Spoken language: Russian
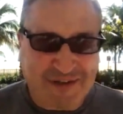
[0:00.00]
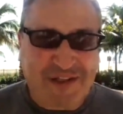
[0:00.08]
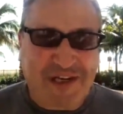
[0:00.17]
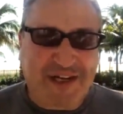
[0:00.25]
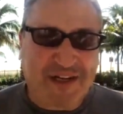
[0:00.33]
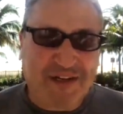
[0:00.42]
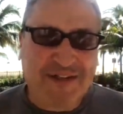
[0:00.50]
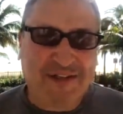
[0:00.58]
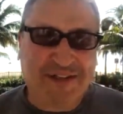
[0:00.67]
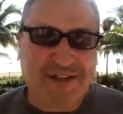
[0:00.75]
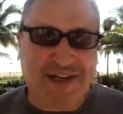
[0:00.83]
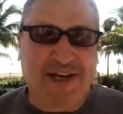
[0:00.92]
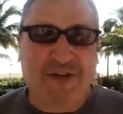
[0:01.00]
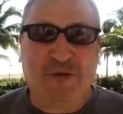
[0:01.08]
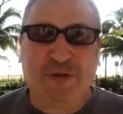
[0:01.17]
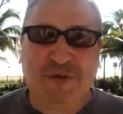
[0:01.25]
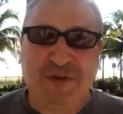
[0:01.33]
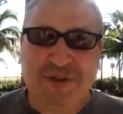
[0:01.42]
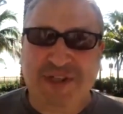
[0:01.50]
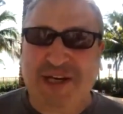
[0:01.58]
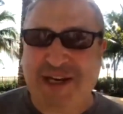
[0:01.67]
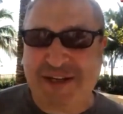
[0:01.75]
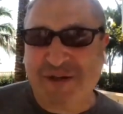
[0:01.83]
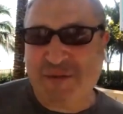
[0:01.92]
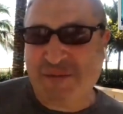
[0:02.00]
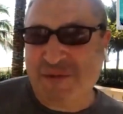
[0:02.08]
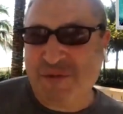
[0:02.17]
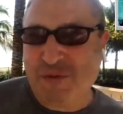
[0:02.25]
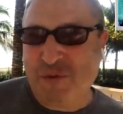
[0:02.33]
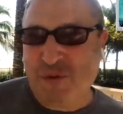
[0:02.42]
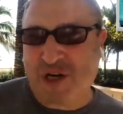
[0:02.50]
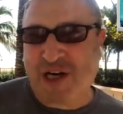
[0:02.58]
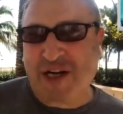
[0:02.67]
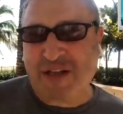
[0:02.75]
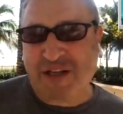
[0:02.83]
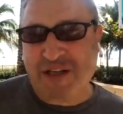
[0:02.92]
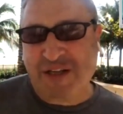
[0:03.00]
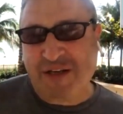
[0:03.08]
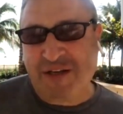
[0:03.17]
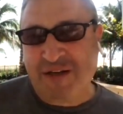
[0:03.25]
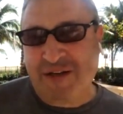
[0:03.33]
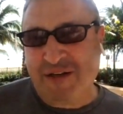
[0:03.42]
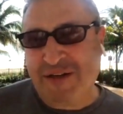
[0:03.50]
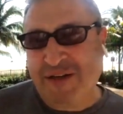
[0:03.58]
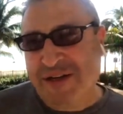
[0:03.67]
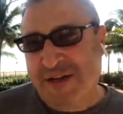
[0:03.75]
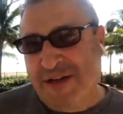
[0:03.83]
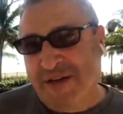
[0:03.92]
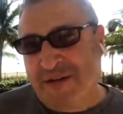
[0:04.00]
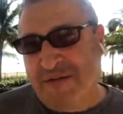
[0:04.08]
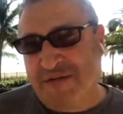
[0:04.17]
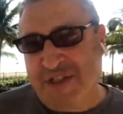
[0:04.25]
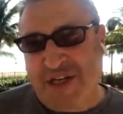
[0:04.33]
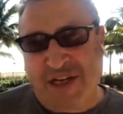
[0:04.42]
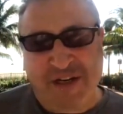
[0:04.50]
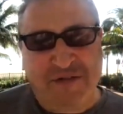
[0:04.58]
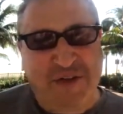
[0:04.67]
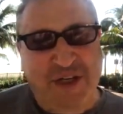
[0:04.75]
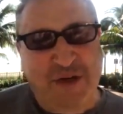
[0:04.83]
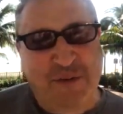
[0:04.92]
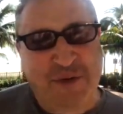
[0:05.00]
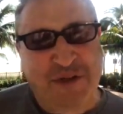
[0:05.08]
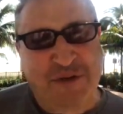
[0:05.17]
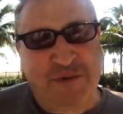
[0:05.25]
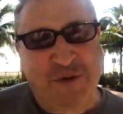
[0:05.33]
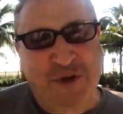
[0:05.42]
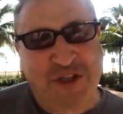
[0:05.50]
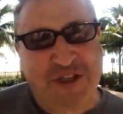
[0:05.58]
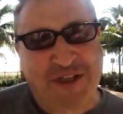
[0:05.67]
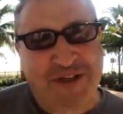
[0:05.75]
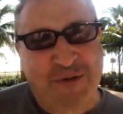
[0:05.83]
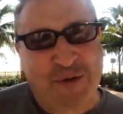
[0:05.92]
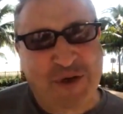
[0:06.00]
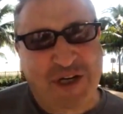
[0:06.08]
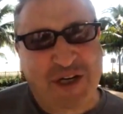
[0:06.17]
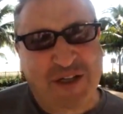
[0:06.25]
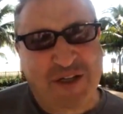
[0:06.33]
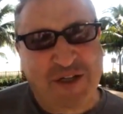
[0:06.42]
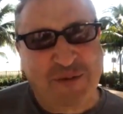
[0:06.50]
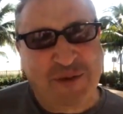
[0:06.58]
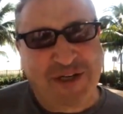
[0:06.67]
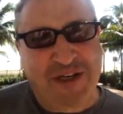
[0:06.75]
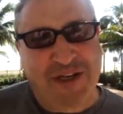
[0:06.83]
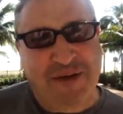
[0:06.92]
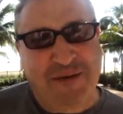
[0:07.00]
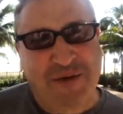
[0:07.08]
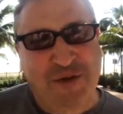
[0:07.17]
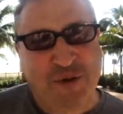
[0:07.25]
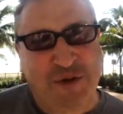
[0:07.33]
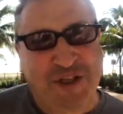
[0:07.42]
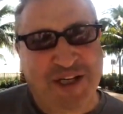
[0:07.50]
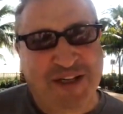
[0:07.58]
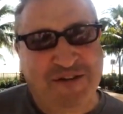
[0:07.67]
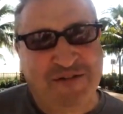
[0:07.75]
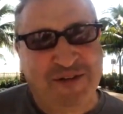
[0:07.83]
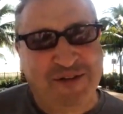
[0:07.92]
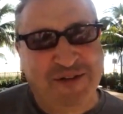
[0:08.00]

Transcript: Да, да, ну да, и но ну, украинки э, взяли верх, потому что украинки смогли султанов